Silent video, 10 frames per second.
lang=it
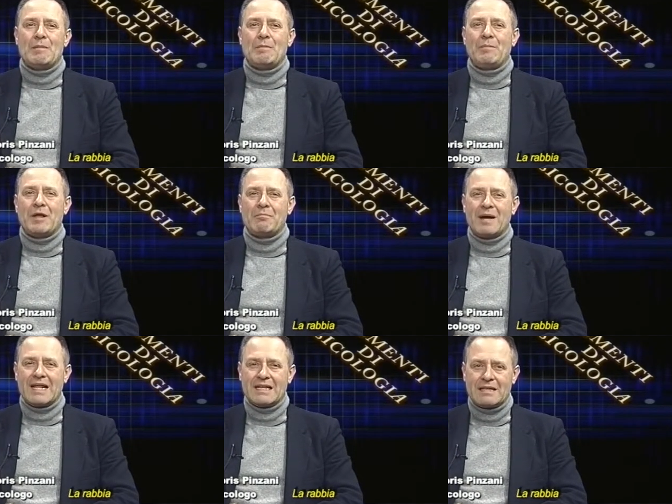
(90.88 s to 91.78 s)

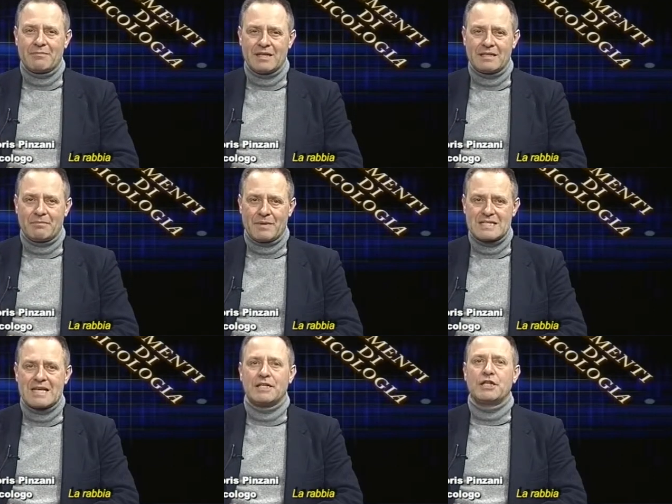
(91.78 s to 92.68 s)
permanentemente
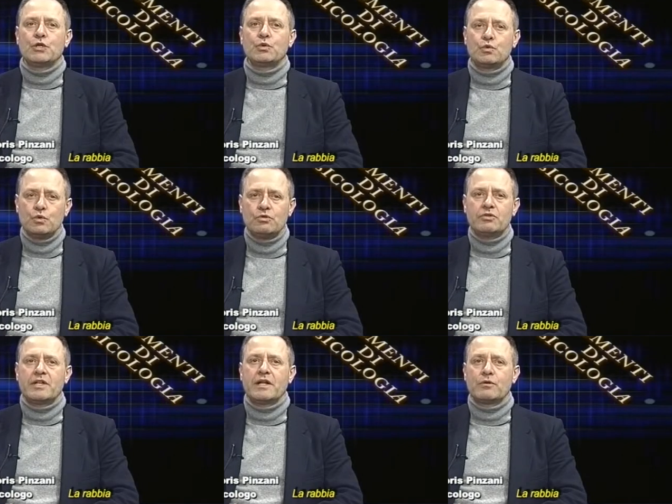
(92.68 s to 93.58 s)
presenti in
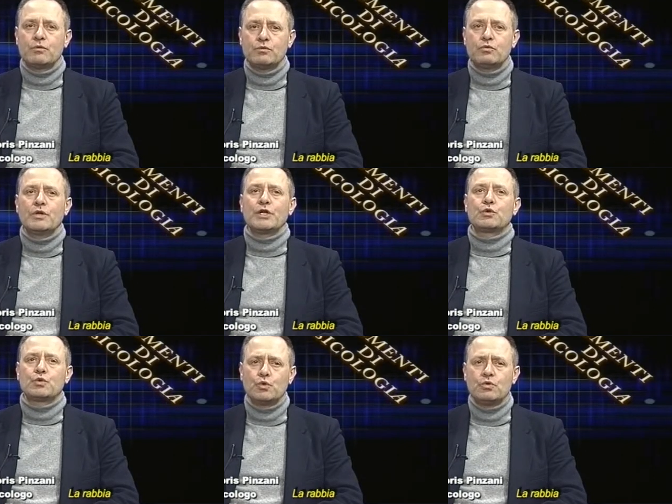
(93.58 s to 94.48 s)
tutte le
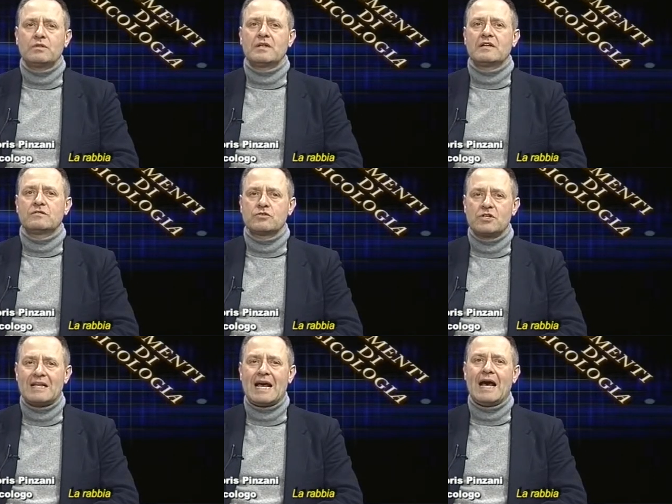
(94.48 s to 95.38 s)
culture, tutte le
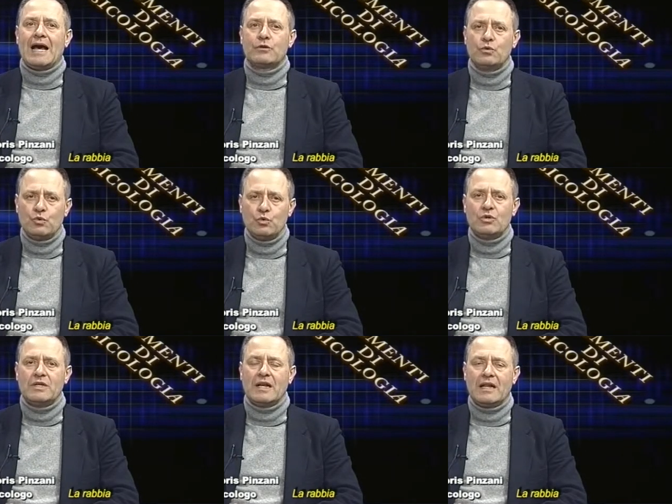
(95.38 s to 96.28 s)
società, a
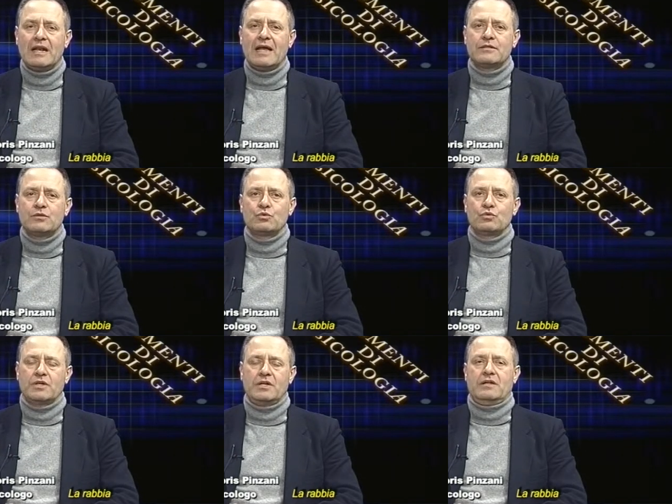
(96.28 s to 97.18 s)
tutte le
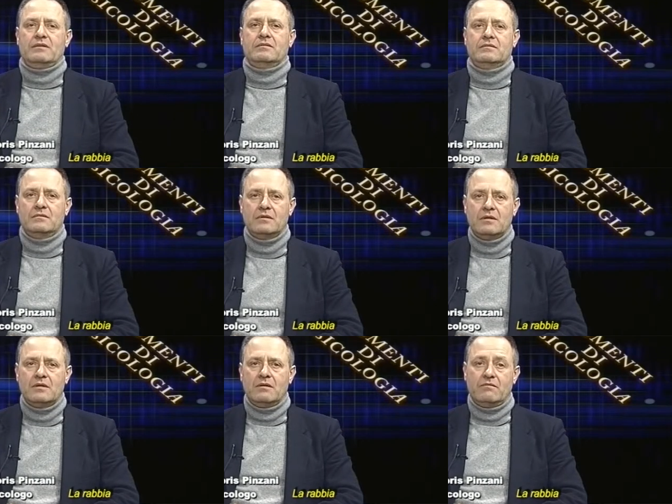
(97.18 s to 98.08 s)
latitudini.
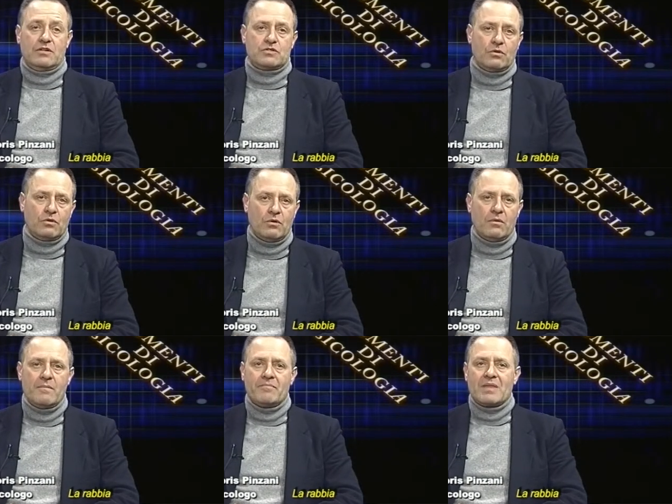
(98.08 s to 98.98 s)
Ve ne
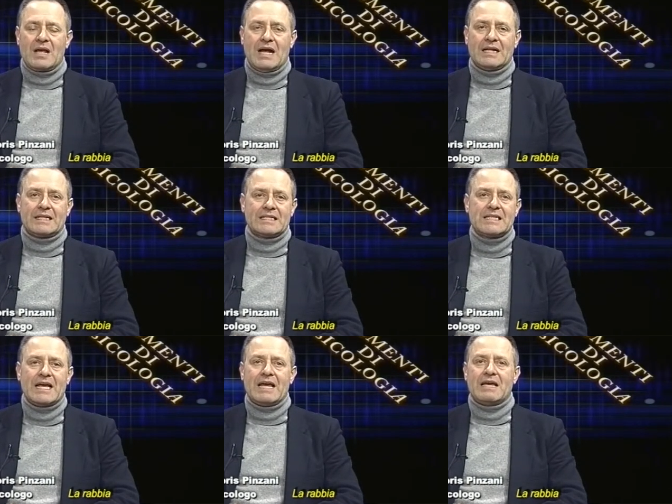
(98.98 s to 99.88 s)
sono altre
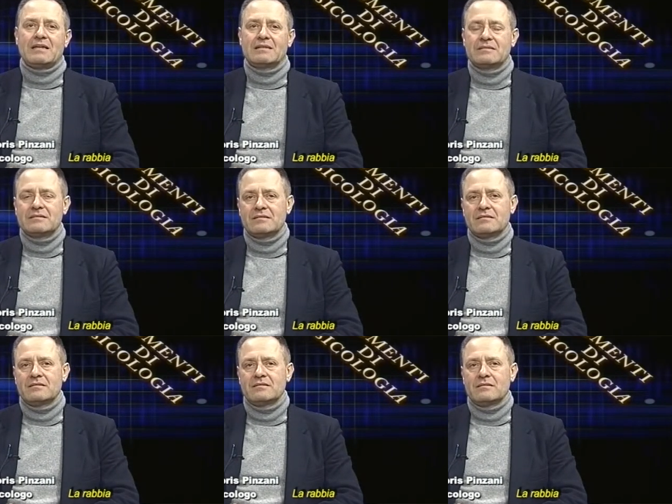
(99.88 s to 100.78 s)
sei,
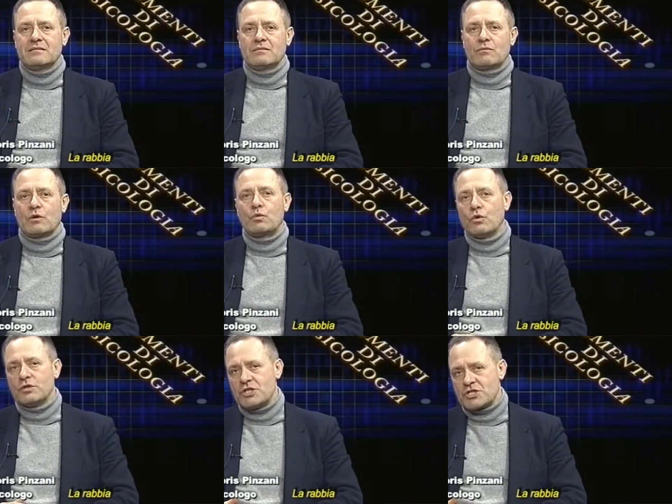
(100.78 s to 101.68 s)

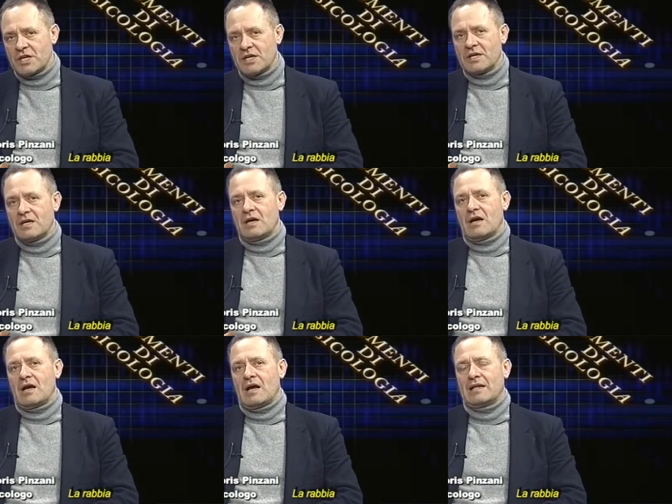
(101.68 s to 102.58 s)
qualcuno dice
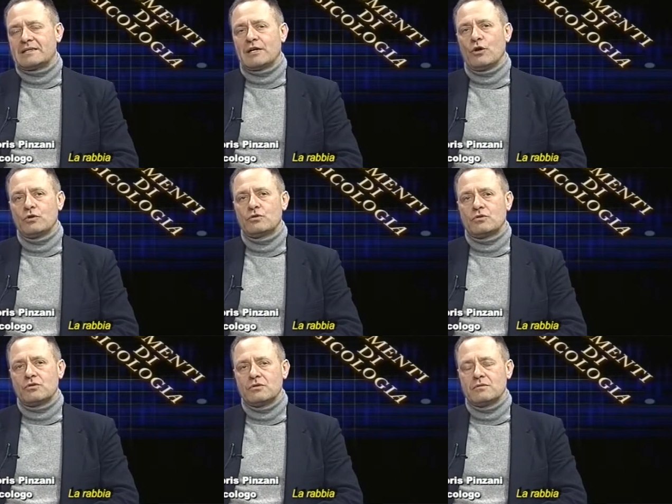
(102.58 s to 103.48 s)
altre
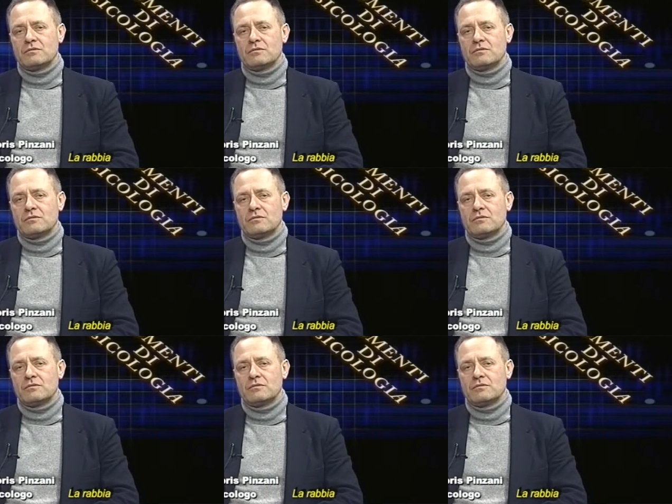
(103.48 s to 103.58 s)
otto,